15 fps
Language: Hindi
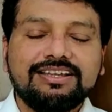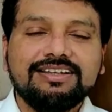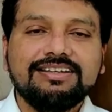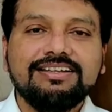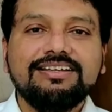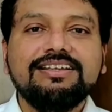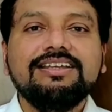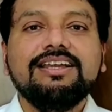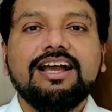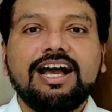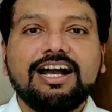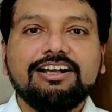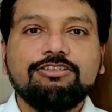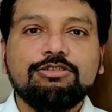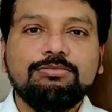है
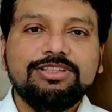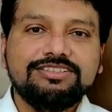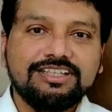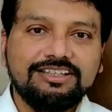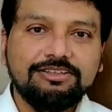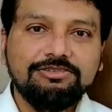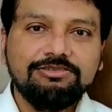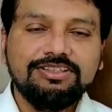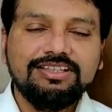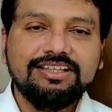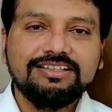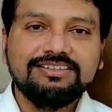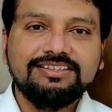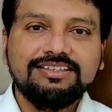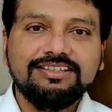आंखों में जलन होने
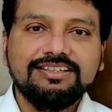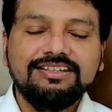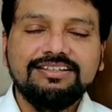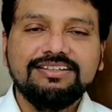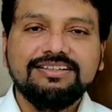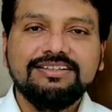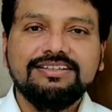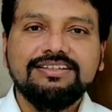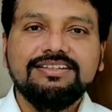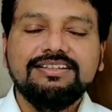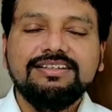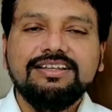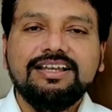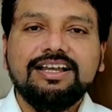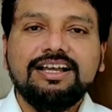लगती है
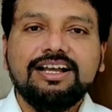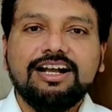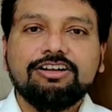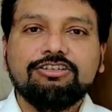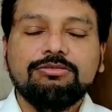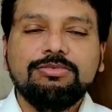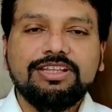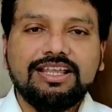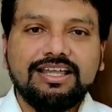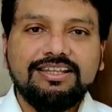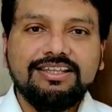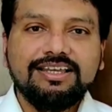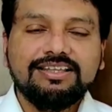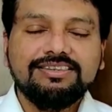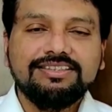आंखों में
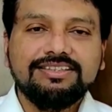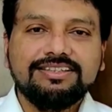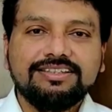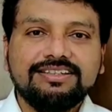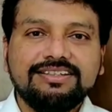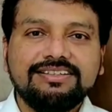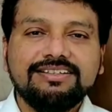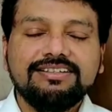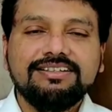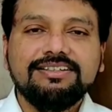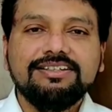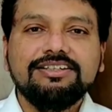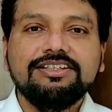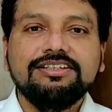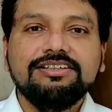लाली आती है
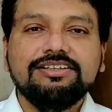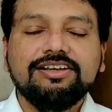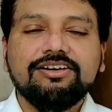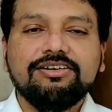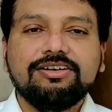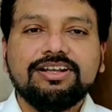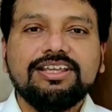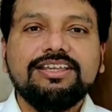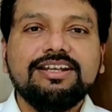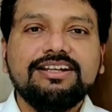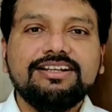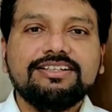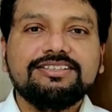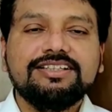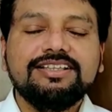और
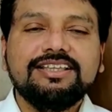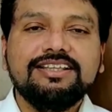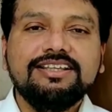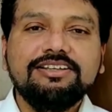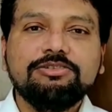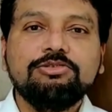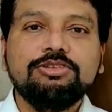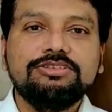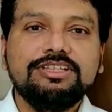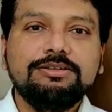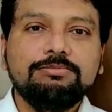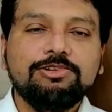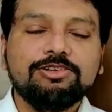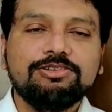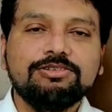इरिटेशन यानी
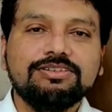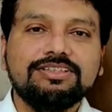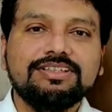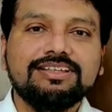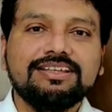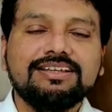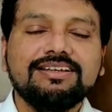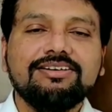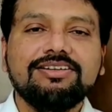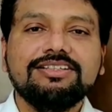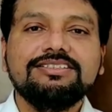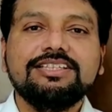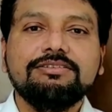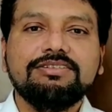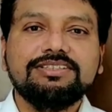खुजली बहुत होती है और
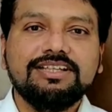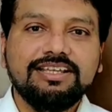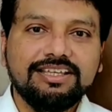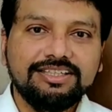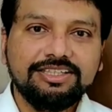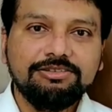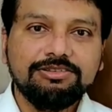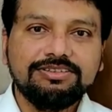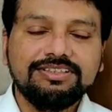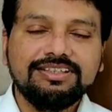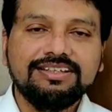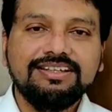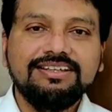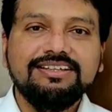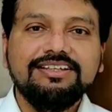इसकी वजह एक ही होती
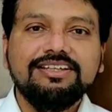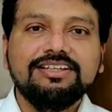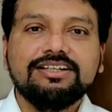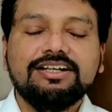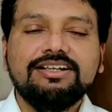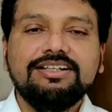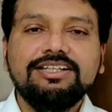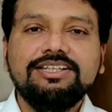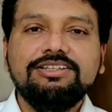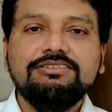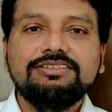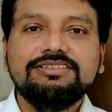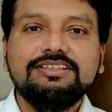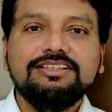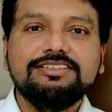है
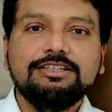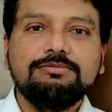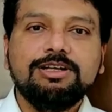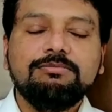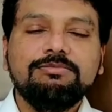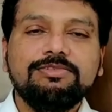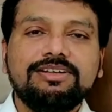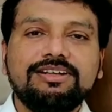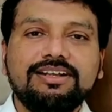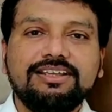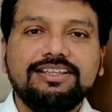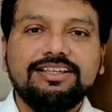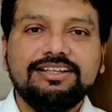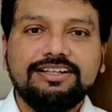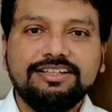कंटिन्यूसली जब हम
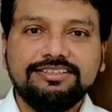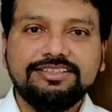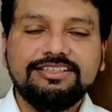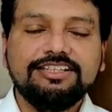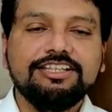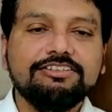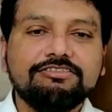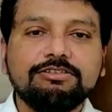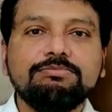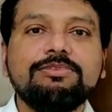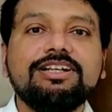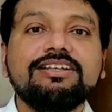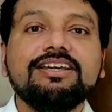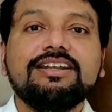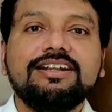ये डिजिटल
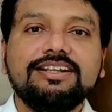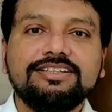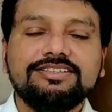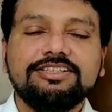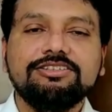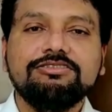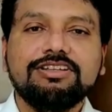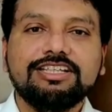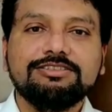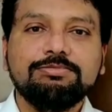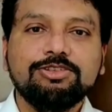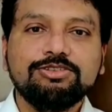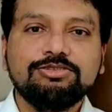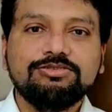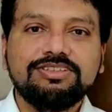इक्विपमेंट के रेडिएशन को
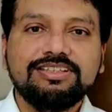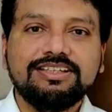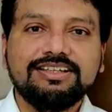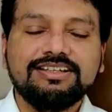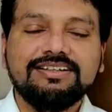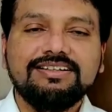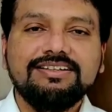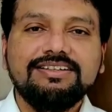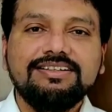एक्सपोज होते हैं